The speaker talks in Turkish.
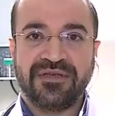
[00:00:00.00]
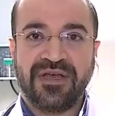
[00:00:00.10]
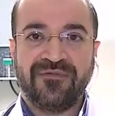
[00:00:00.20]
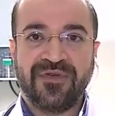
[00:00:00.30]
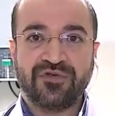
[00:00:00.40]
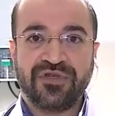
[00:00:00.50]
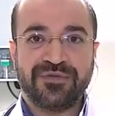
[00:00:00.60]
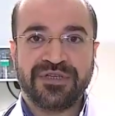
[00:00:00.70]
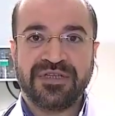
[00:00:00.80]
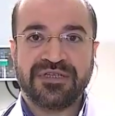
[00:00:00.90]
enfeksiyonu
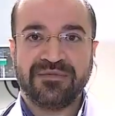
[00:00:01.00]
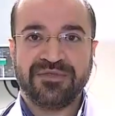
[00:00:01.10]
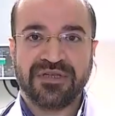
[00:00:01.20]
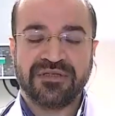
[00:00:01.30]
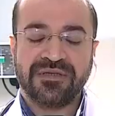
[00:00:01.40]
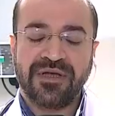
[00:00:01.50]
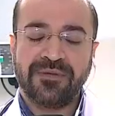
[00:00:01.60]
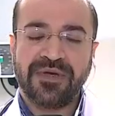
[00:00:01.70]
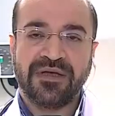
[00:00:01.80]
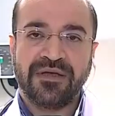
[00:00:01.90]
hiçbir şekilde kırmayacaktır.
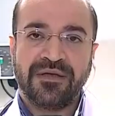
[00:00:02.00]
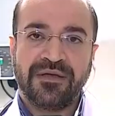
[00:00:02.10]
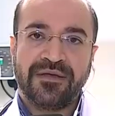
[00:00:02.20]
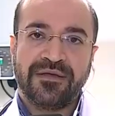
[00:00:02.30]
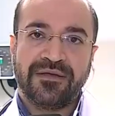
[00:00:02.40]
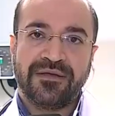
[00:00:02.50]
Ama e,